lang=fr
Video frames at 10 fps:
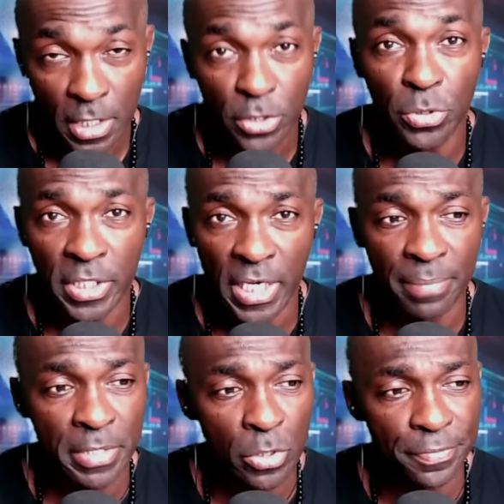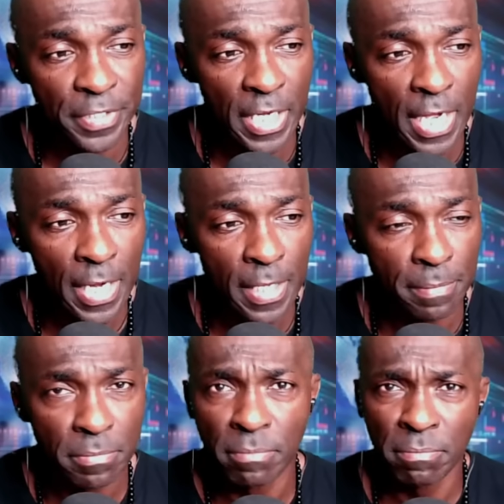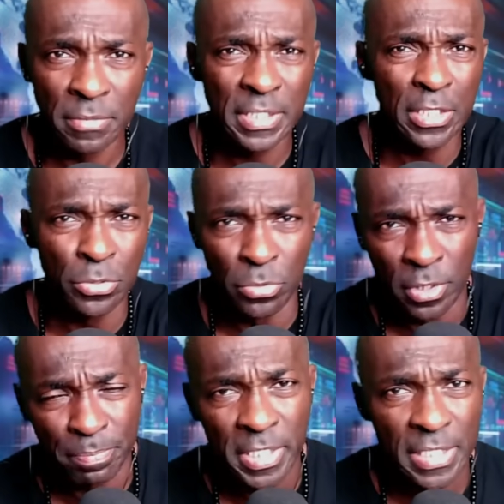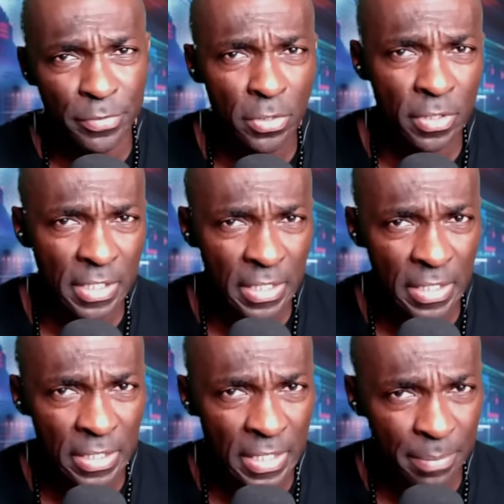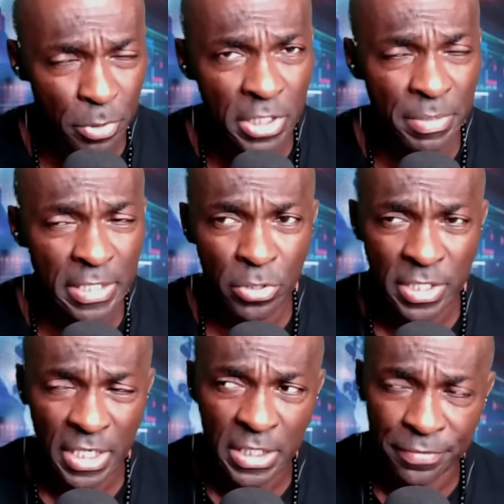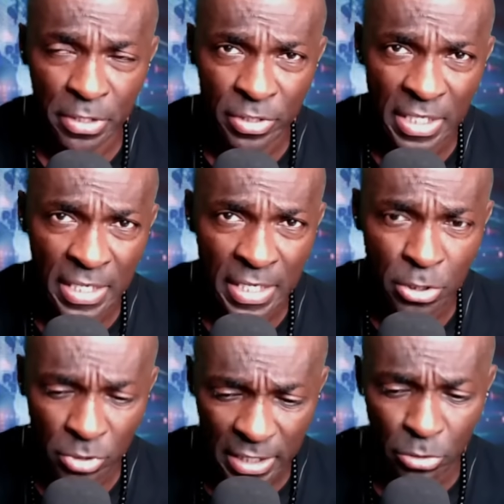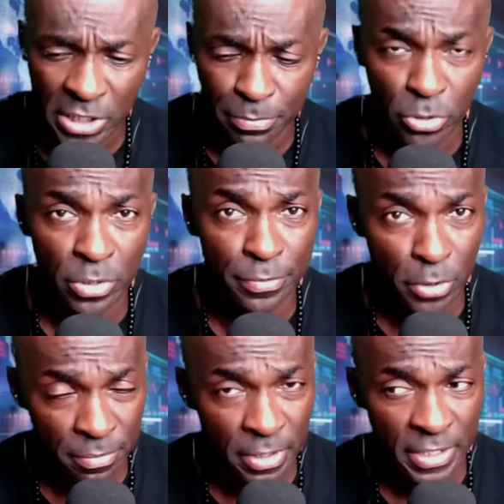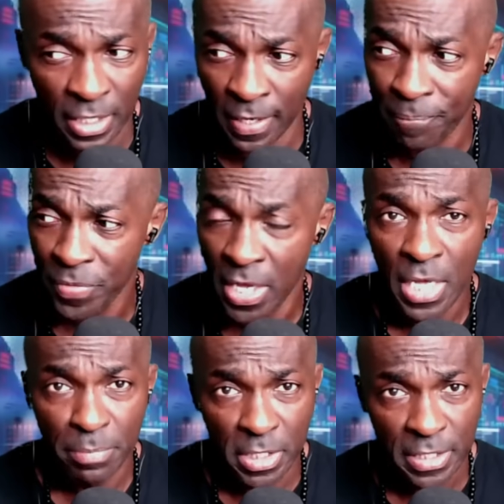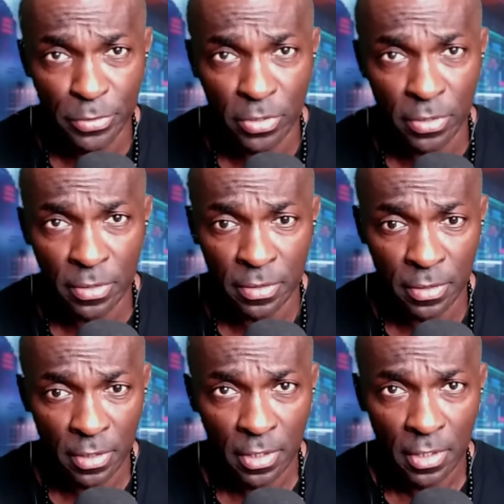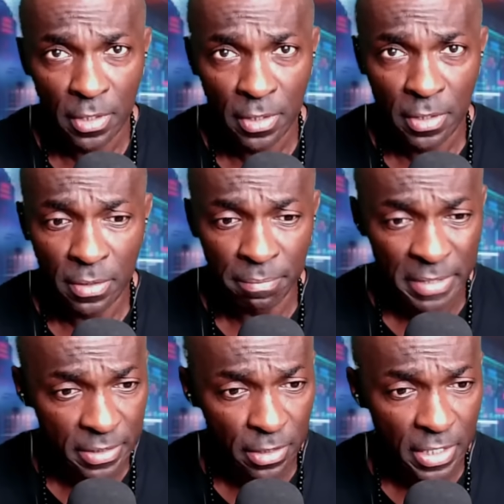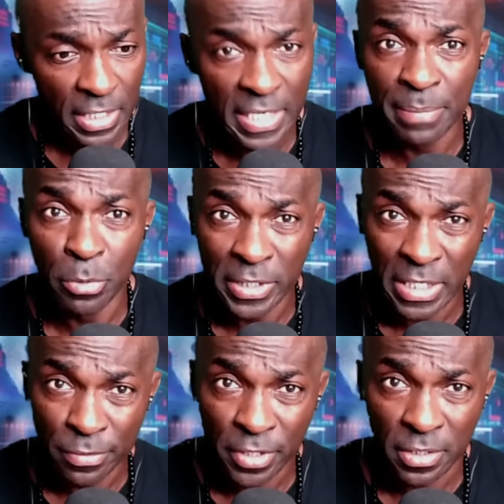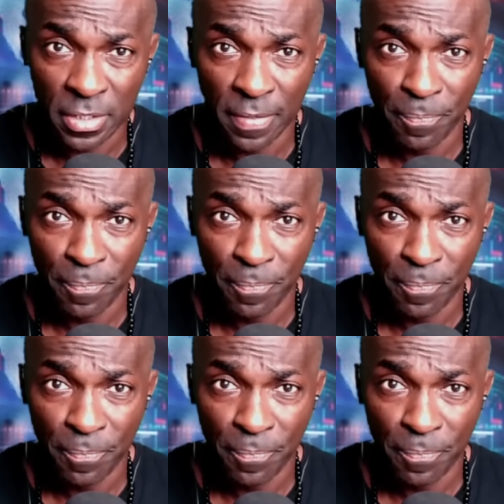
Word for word: Tout ira bien au final. Dites-nous, euh, pensez-vous qu'il y a possibilité de certifier une telle élection Sérieux, j'ai besoin de vos commentaires là. Pensez-vous que maintenant qu'il y a des bulletins de vote